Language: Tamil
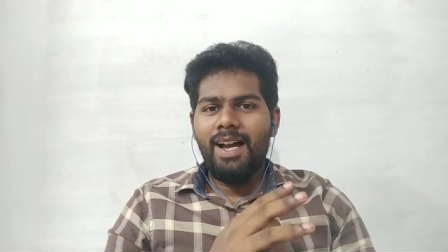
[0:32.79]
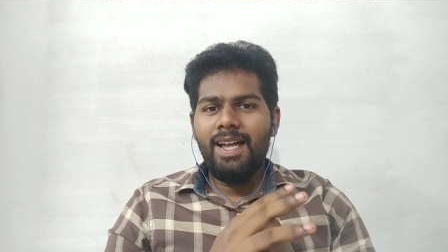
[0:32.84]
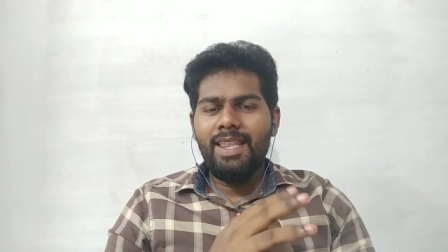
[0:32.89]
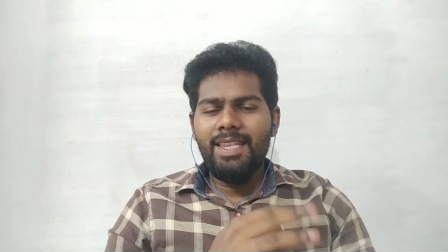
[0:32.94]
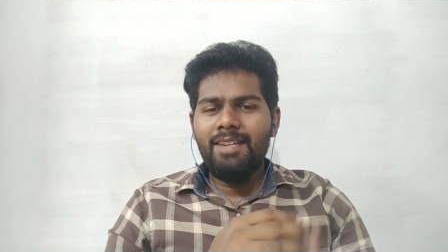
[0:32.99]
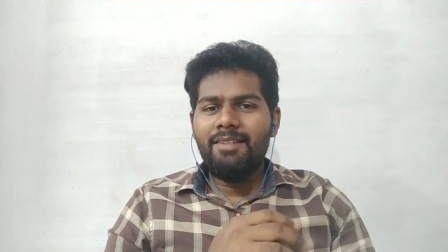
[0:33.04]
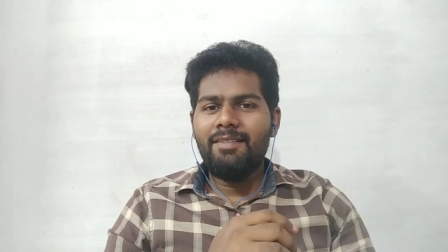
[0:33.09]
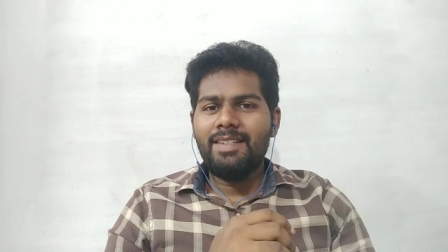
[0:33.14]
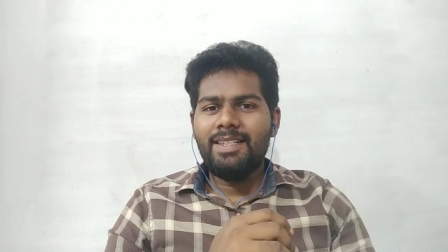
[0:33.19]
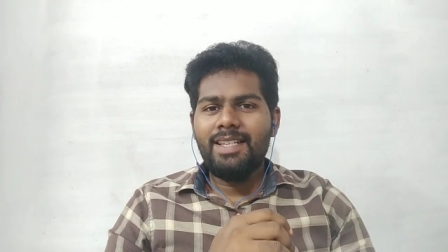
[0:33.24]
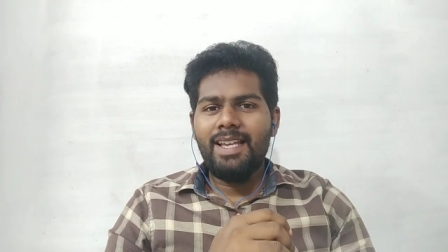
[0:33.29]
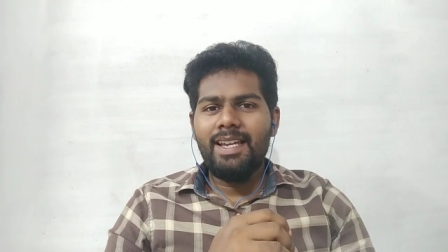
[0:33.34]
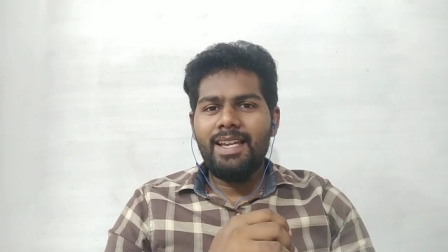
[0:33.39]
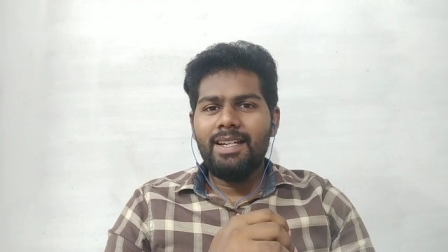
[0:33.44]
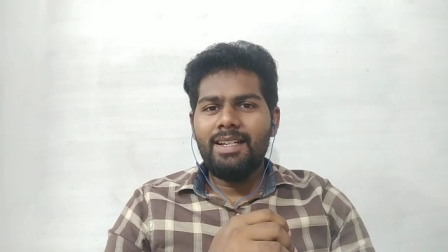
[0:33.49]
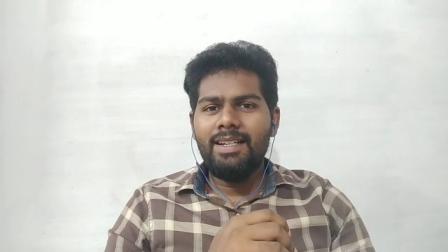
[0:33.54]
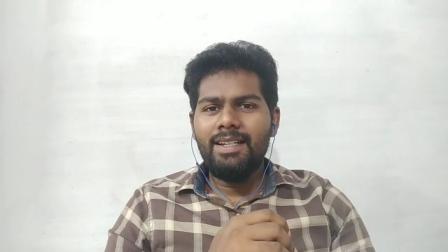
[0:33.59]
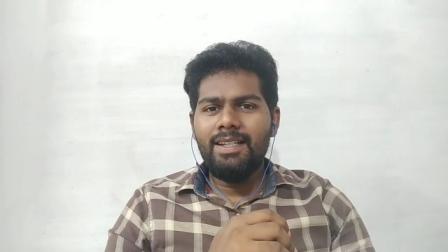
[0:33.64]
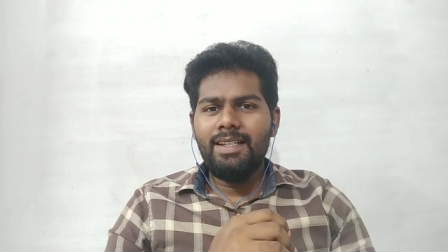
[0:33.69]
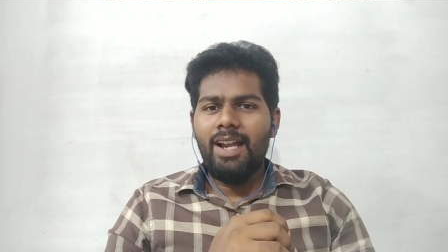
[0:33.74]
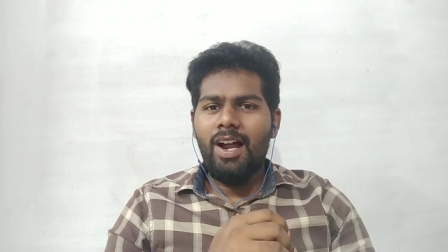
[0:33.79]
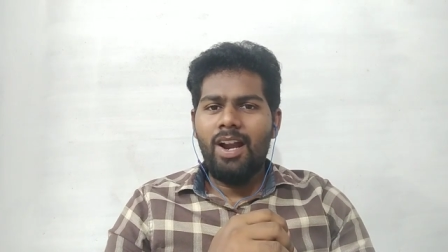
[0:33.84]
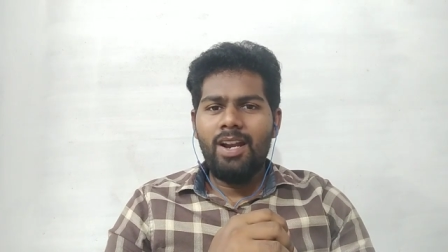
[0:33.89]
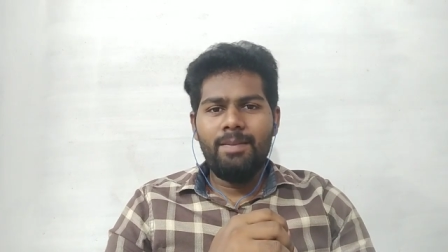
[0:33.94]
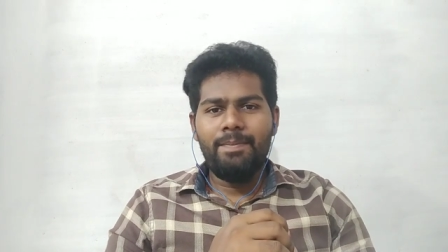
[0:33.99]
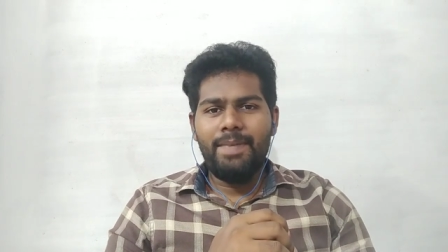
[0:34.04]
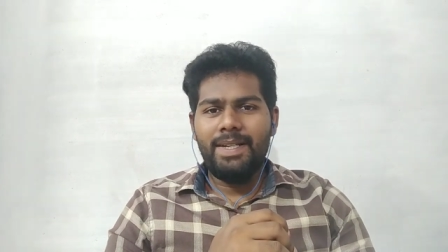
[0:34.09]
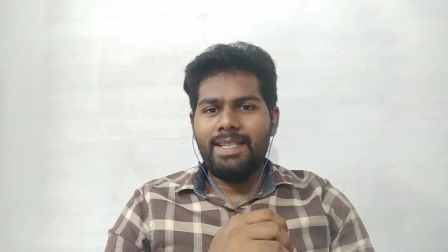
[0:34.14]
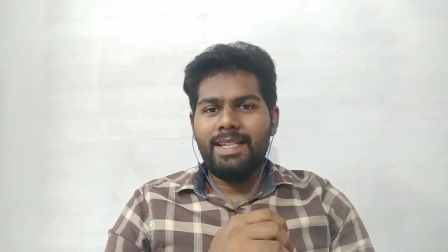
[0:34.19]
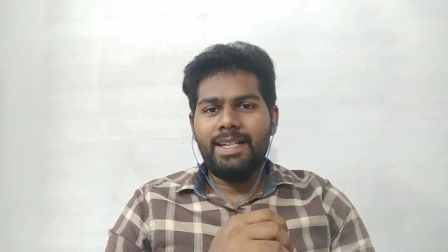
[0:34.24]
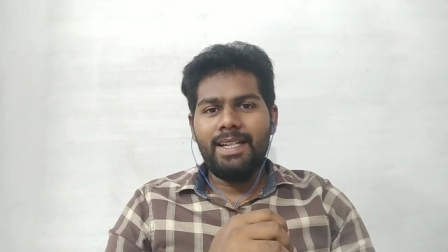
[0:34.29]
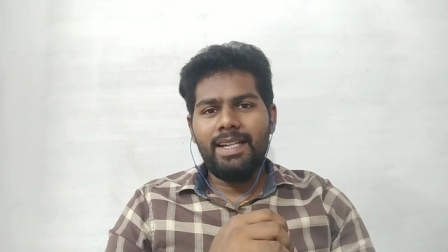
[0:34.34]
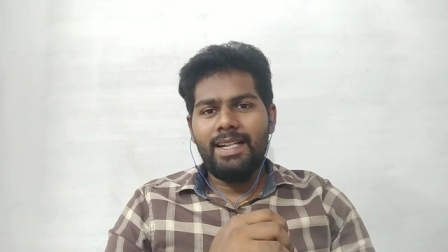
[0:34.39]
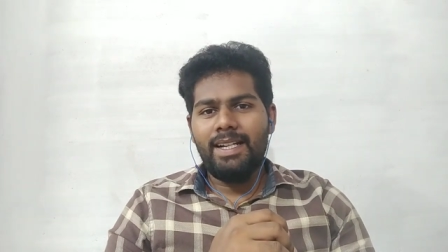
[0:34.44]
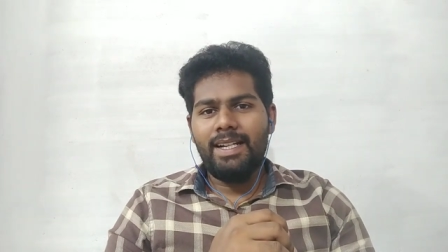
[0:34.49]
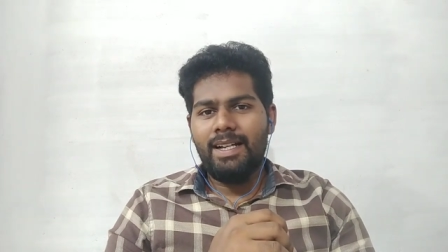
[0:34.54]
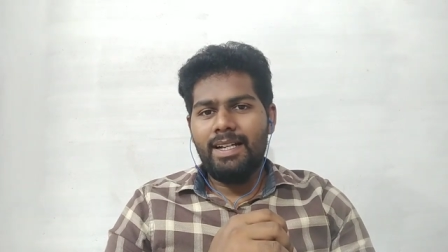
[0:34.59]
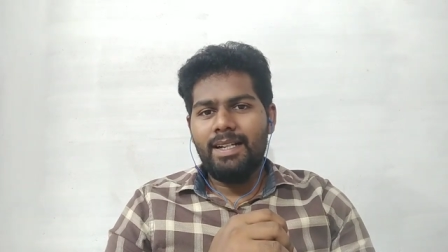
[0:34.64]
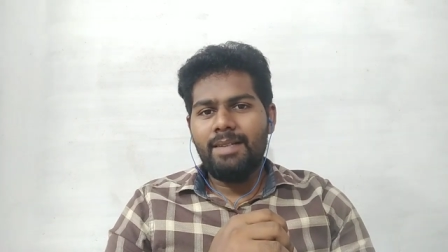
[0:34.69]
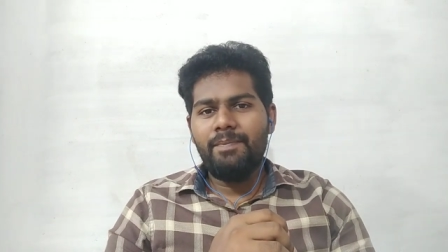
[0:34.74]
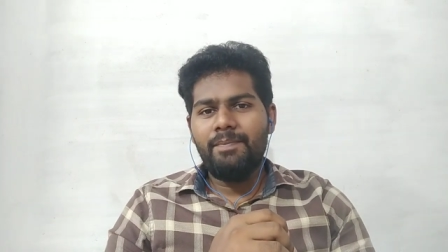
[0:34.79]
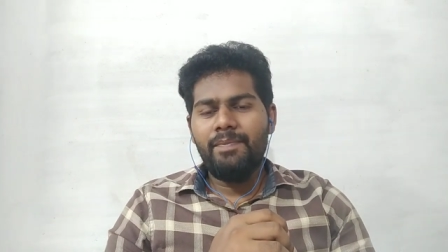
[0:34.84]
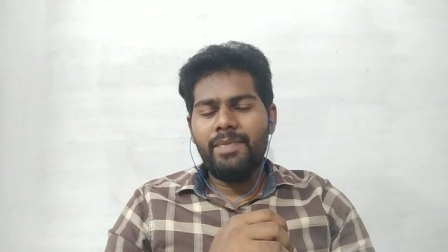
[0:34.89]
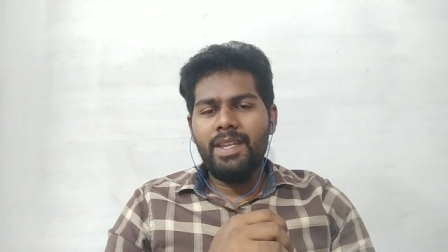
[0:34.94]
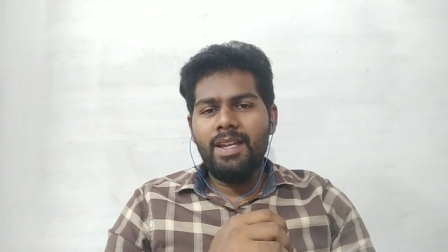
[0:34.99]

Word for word: அந்த விவசாயிக்கு நாலு பசங்க இருக்காங்க